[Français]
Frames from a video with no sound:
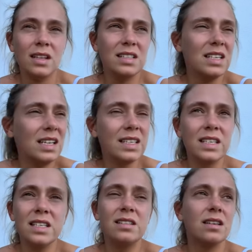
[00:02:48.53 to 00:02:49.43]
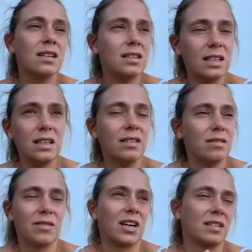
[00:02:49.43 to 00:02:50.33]
Ni les guides, ni...
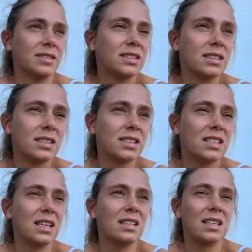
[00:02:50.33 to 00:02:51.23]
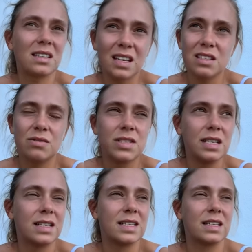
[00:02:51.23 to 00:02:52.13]
Voilà. C'était très
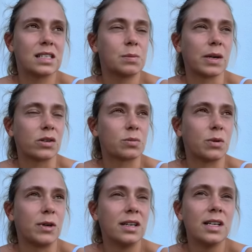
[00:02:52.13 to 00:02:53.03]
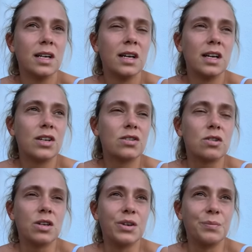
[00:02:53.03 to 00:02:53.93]
difficile cette expérience pour moi.
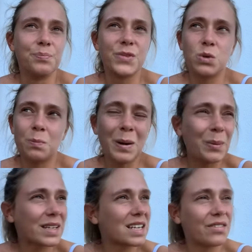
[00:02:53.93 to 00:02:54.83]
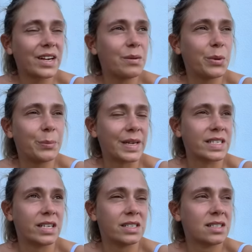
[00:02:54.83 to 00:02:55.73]
Je ne suis pas partie avec les bonnes
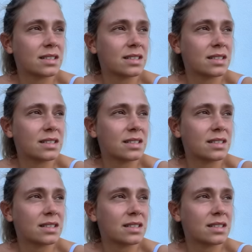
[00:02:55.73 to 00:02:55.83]
personnes.